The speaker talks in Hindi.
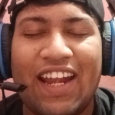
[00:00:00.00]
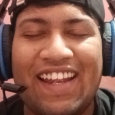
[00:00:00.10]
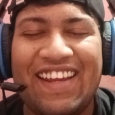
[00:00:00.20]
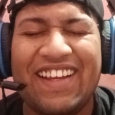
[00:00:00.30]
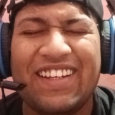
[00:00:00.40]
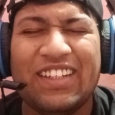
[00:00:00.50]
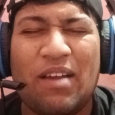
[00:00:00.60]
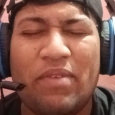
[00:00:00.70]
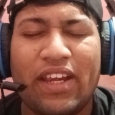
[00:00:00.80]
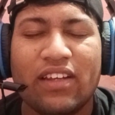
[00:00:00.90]
इंडियन
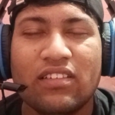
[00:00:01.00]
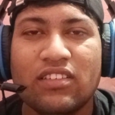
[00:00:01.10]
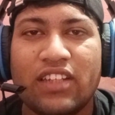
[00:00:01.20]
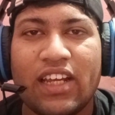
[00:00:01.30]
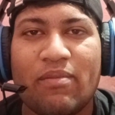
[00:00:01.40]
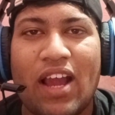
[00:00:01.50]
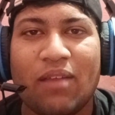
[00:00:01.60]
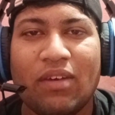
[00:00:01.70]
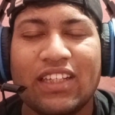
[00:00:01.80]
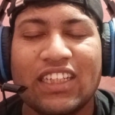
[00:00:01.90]
कमिंग ठीक है मैं
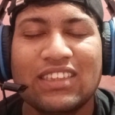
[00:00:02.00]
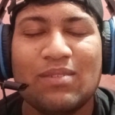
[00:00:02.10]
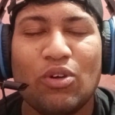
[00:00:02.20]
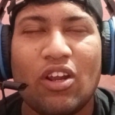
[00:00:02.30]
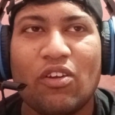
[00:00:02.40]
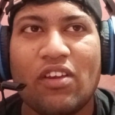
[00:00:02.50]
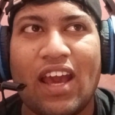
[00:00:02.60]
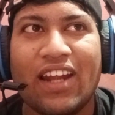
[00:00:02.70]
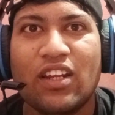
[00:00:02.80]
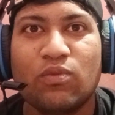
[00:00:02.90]
आँख बंद के इसलिए बोल रहा हूँ क्योंकि
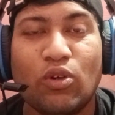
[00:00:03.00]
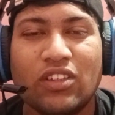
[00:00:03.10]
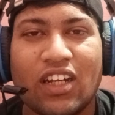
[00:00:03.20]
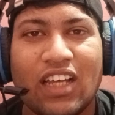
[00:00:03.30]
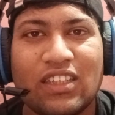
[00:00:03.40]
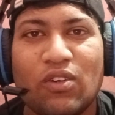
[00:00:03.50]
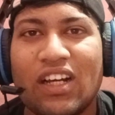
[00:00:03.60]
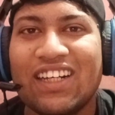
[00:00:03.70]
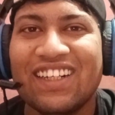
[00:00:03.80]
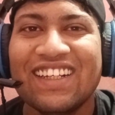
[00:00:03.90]
कैरेक्टर बहुत तगड़ा था
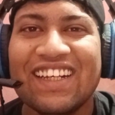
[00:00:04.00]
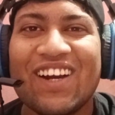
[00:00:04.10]
वहाँ